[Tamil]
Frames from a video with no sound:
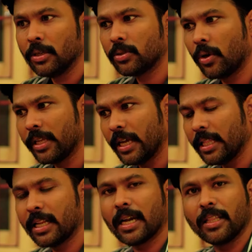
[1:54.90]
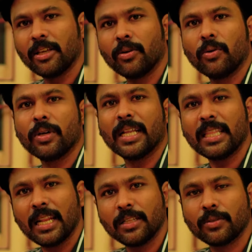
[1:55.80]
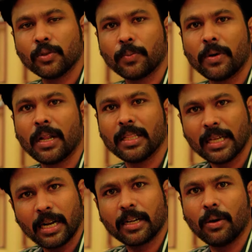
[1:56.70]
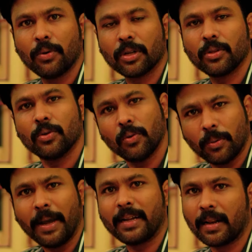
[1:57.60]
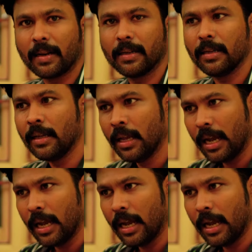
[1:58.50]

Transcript: ஸோ நீங்கள் எழுதுகிற கதைக்கும் எந்த லென்ஸ் யூஸ் பண்ணால் அது கனெக்ட் ஆகுன்றதுக்கும் ஒரு மேட்டர் இருக்குது